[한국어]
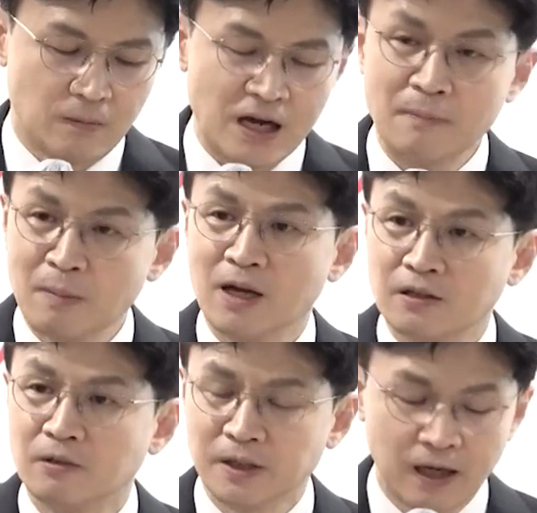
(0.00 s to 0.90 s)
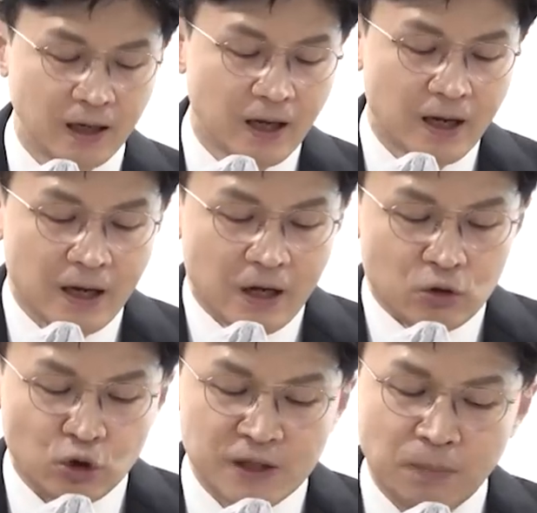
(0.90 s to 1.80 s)
깡패 말하는 겁니다.
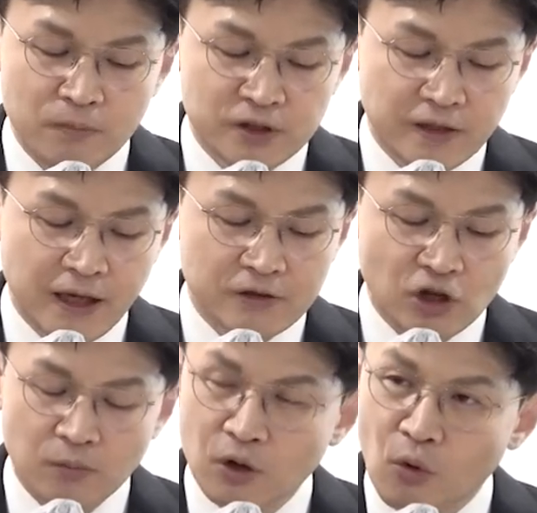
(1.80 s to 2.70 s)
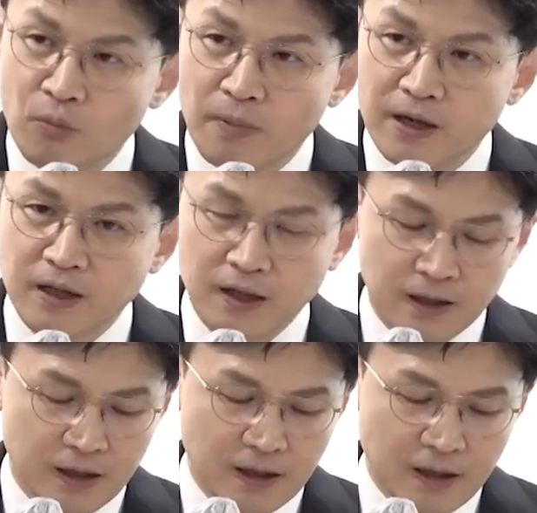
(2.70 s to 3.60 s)
조직범죄에 대한 처벌 공백을
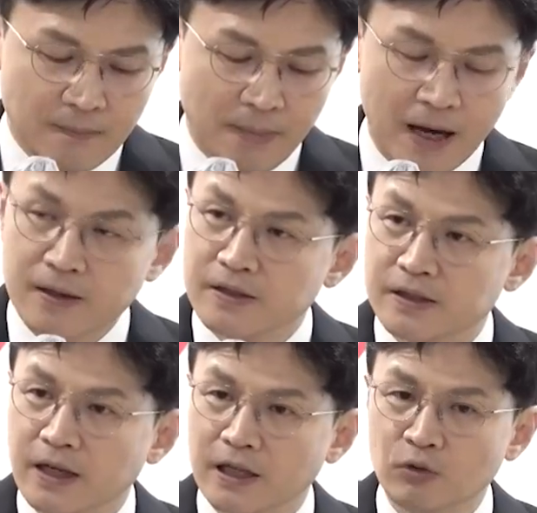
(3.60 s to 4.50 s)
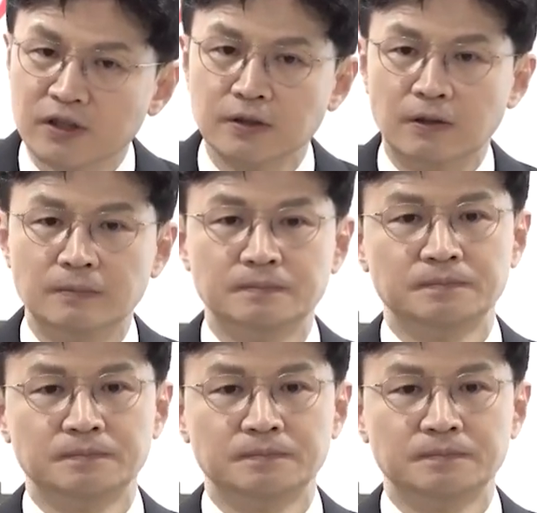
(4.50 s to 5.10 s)
방지하기 위해서